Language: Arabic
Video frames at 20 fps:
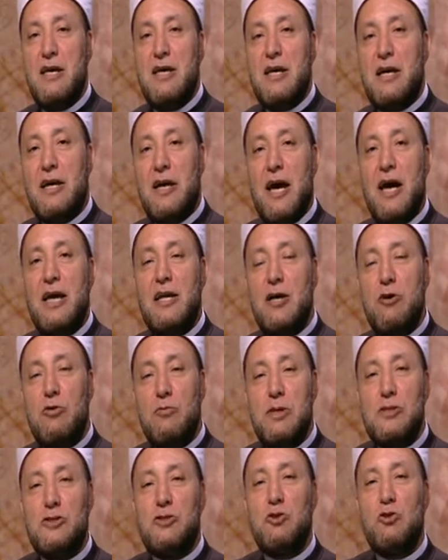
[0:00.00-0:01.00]
كان
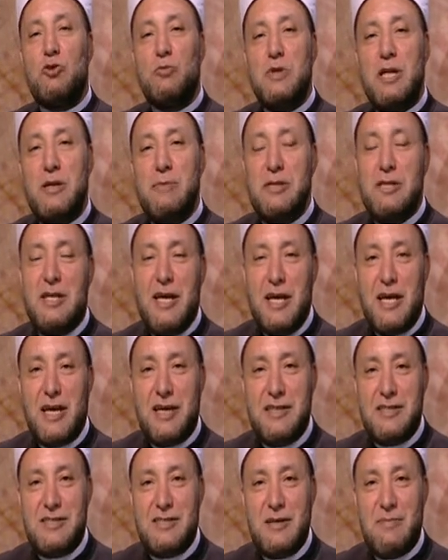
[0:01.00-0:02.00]
يبشر بنبي آخر
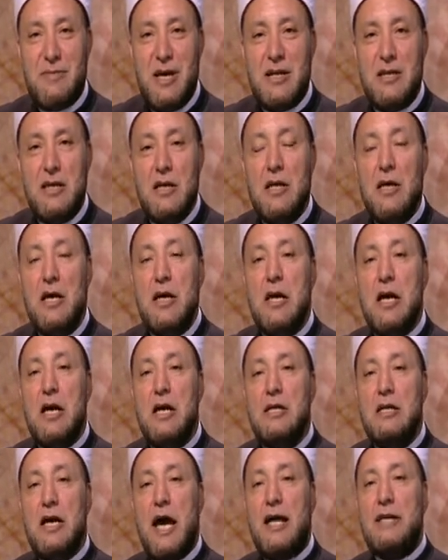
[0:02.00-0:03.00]
الزمان
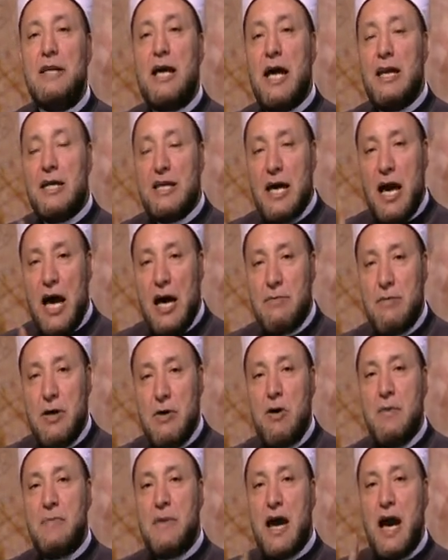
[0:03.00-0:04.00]
يعني الكعبة
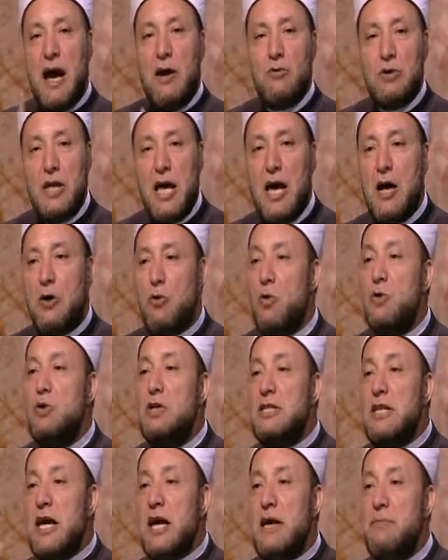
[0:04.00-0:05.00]
وما حولها كل
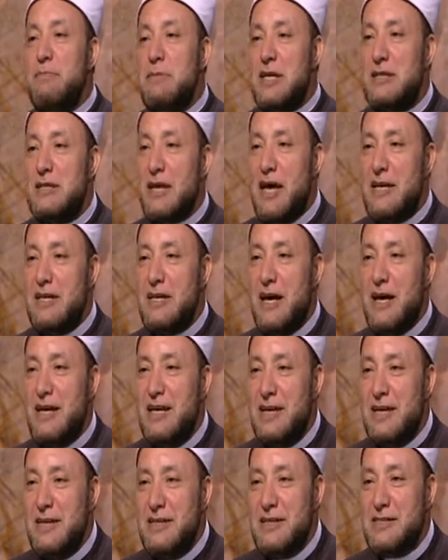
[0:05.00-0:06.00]
ده كان بيتهيأ
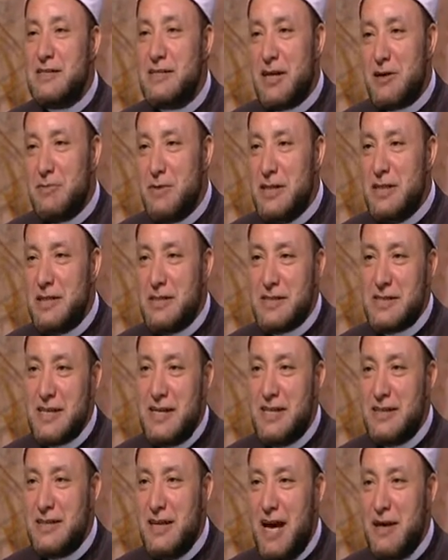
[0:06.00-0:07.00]
لاستقبال رسالة
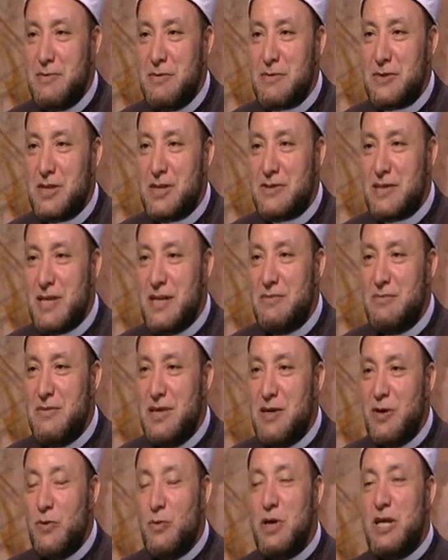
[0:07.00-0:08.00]
الحبيب صلى الله عليه وسلم
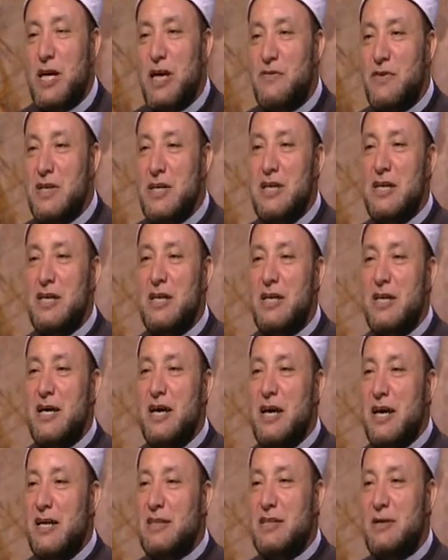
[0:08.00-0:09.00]
ويكفيه
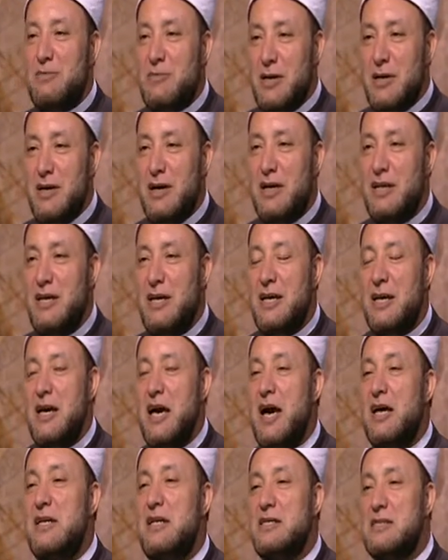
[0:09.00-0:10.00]
عندما قال
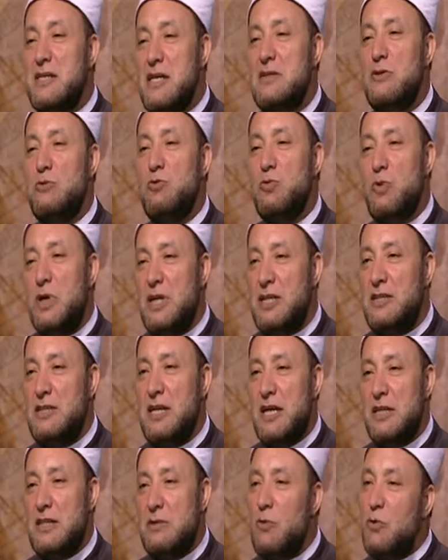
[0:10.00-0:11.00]
أنا سيد ولد
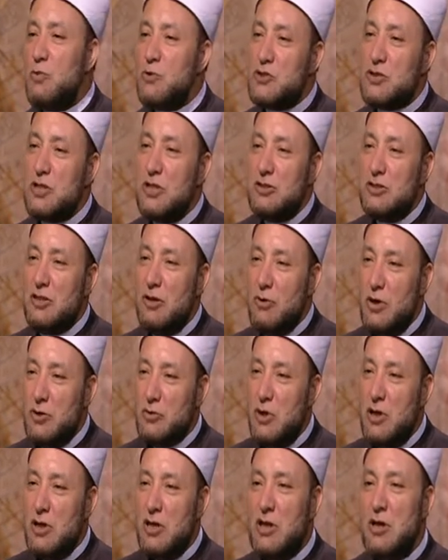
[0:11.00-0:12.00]
آدم وبص للتواضع
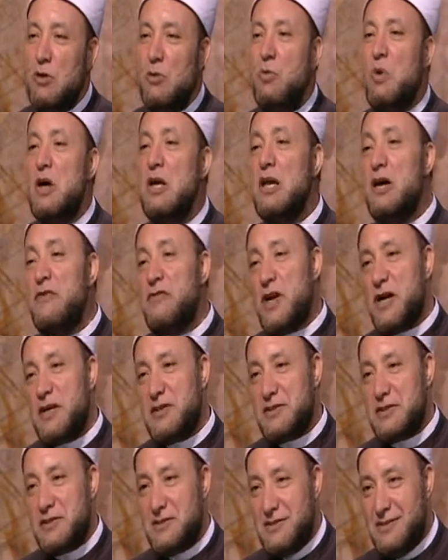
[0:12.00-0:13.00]
ولا فخر
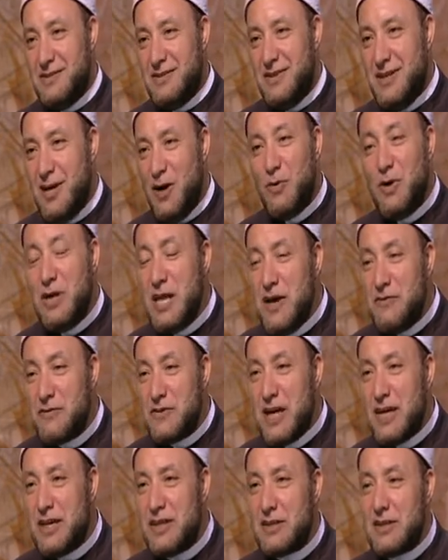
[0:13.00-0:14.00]
آه. هو لا
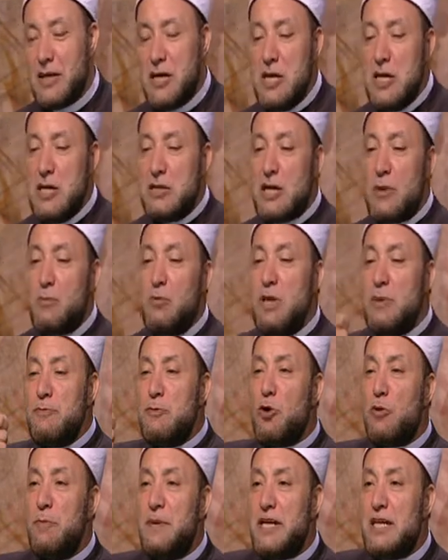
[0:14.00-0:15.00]
يفتخر طب وليه
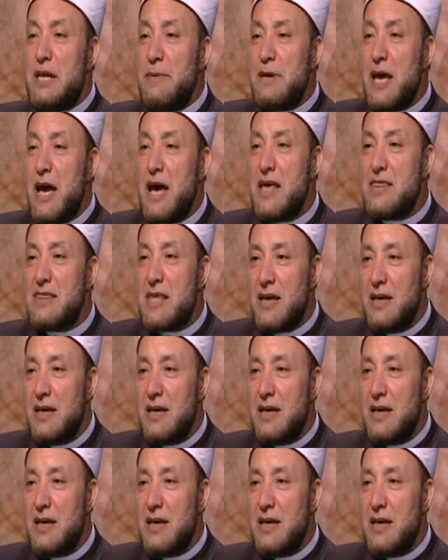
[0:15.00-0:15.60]
بيخبرنا بهذا